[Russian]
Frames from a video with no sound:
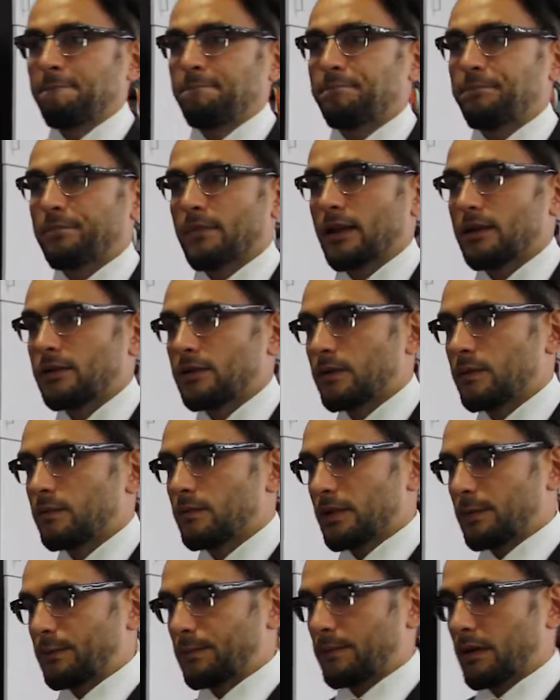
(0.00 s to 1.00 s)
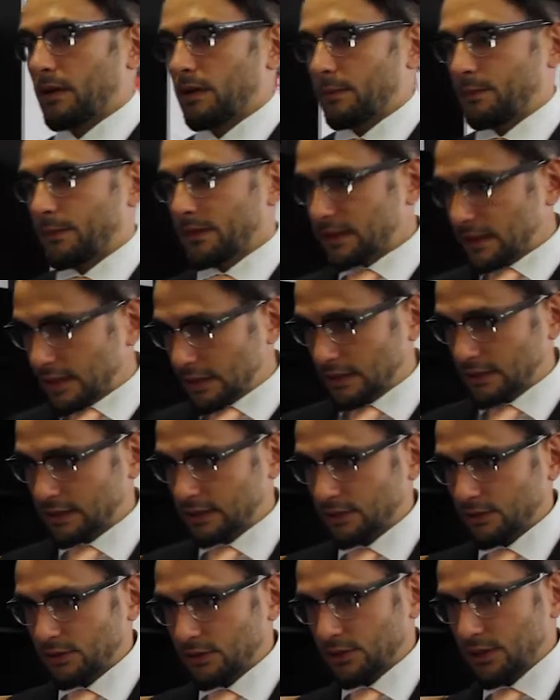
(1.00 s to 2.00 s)
было последнее
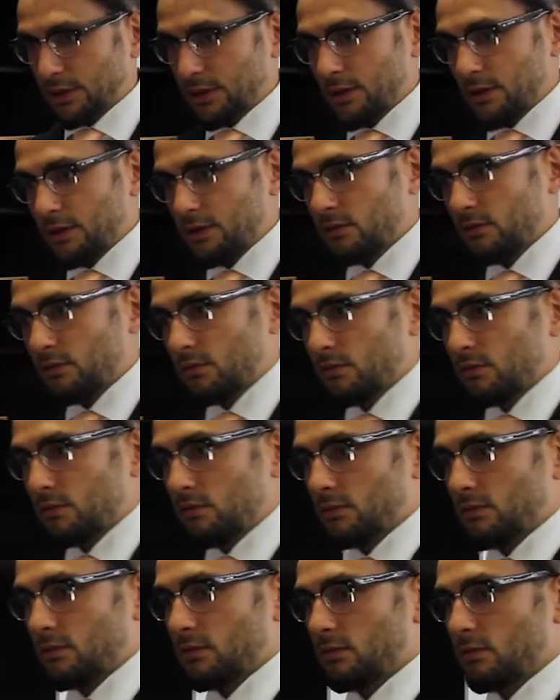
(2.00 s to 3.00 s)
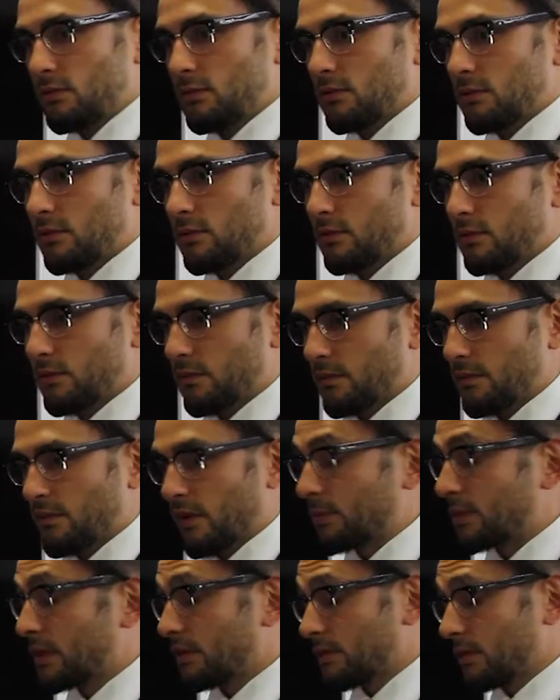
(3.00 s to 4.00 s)
совещание у
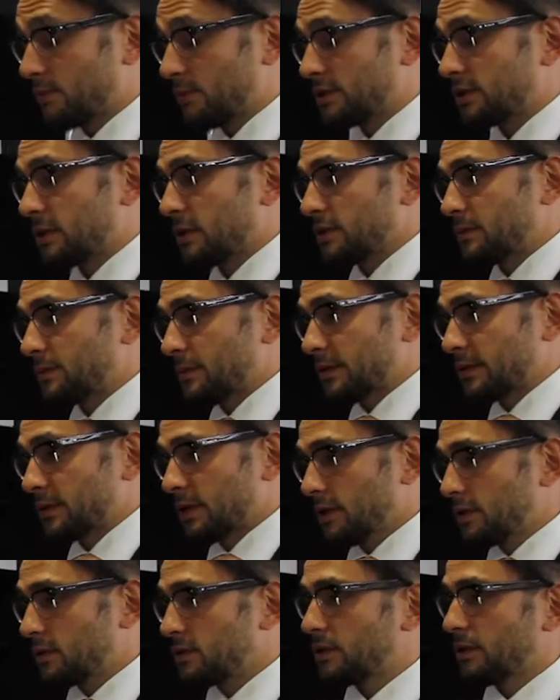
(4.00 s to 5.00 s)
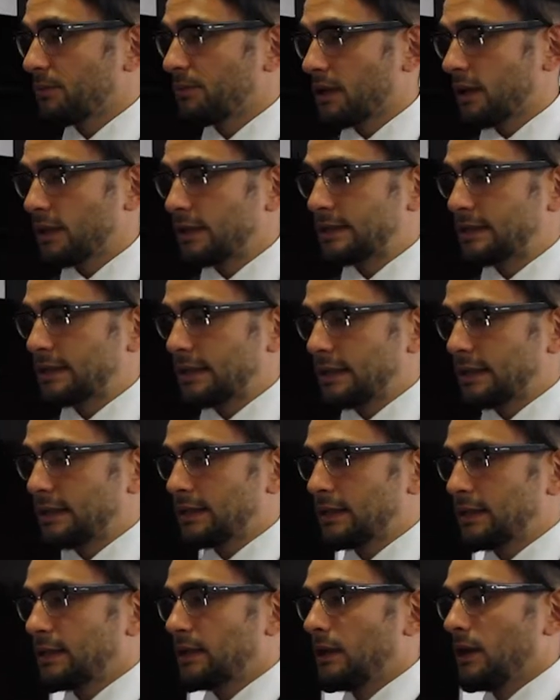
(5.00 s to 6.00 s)
замглавы администрации по строительству, собирали
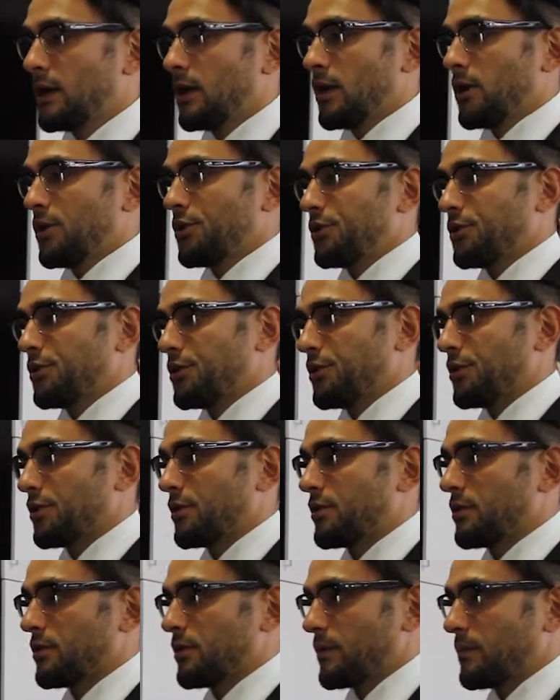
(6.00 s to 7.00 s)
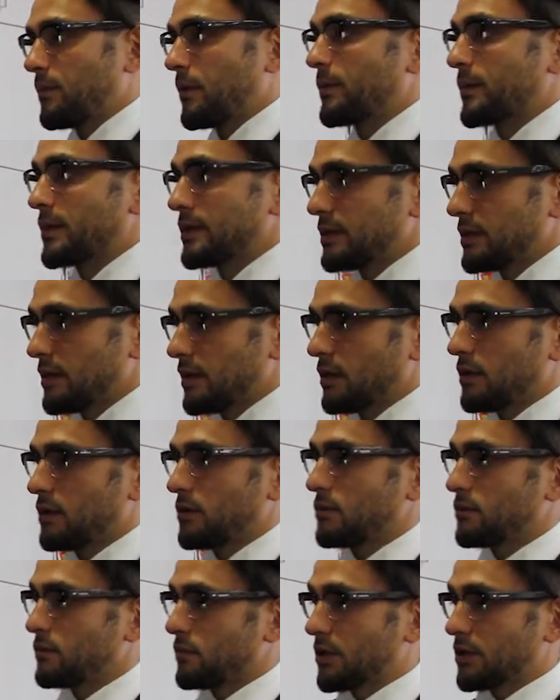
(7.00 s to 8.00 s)
строителей, и э,
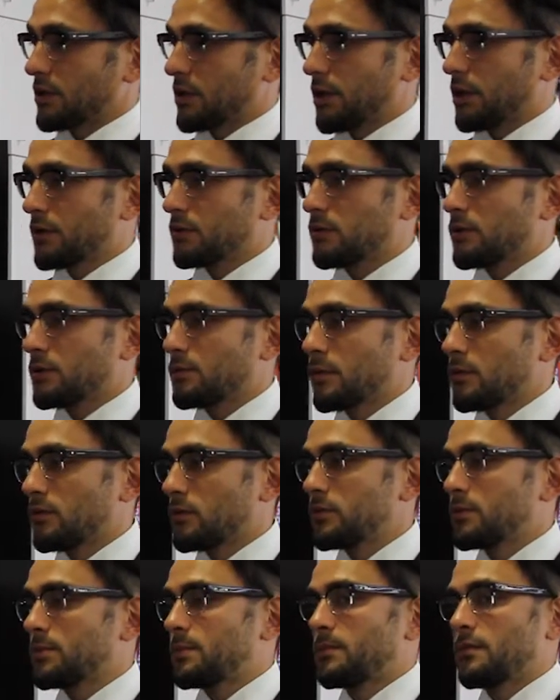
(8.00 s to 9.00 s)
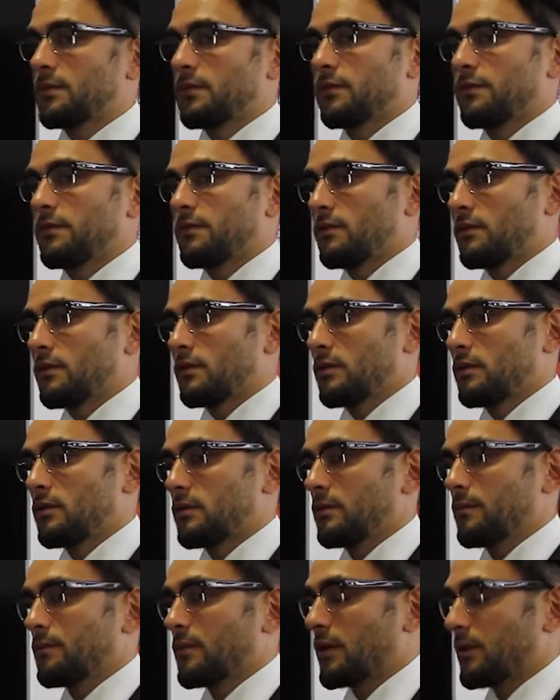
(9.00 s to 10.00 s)
попросили, мы откликнулись помочь э,
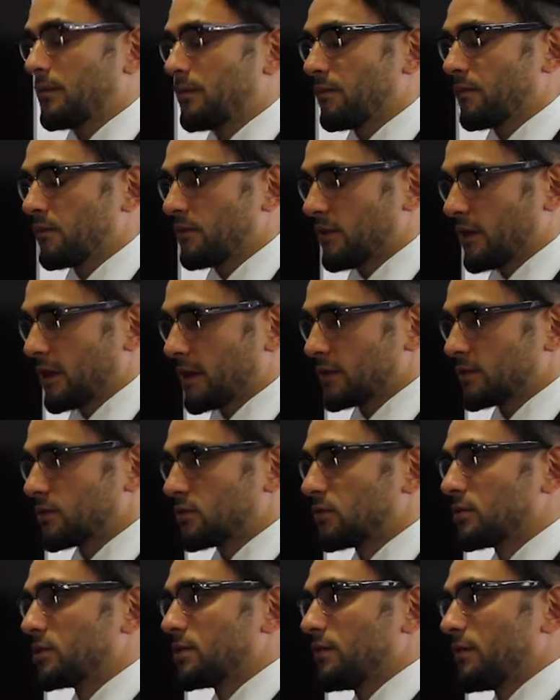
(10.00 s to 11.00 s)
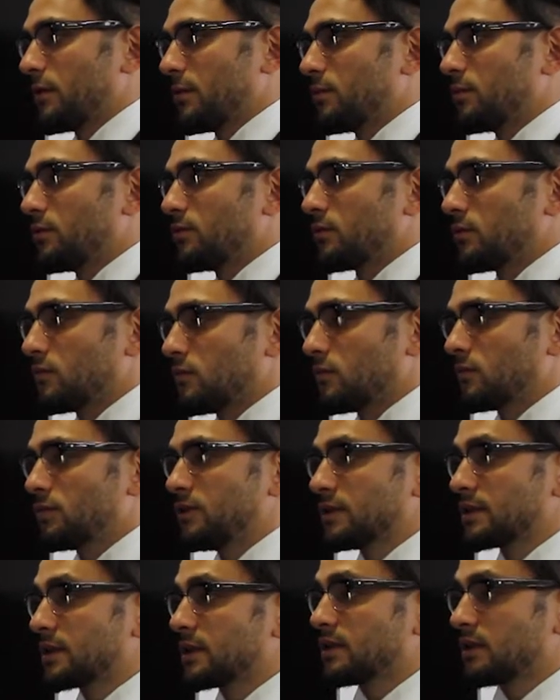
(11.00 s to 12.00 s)
в реконструкции, в ремонте двух
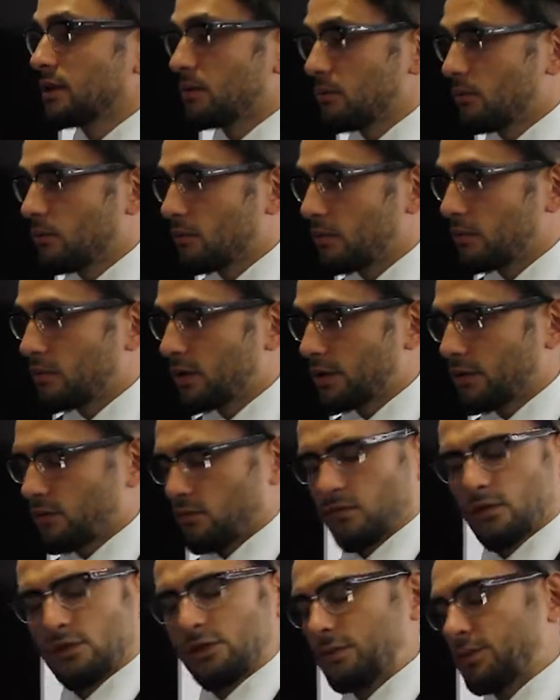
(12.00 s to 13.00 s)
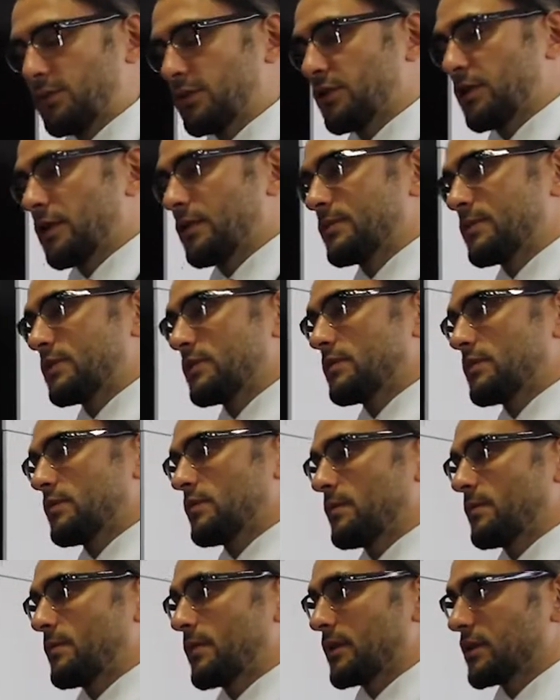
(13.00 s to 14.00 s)
детских домов. Они в очень печальном
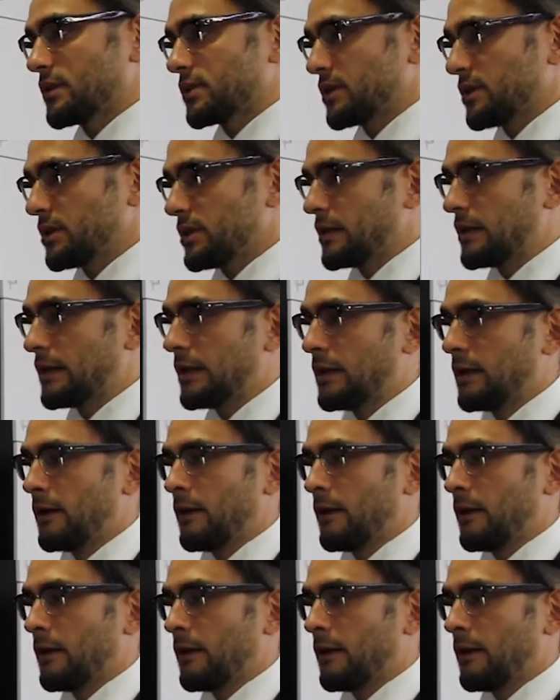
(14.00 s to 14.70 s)
э, положении,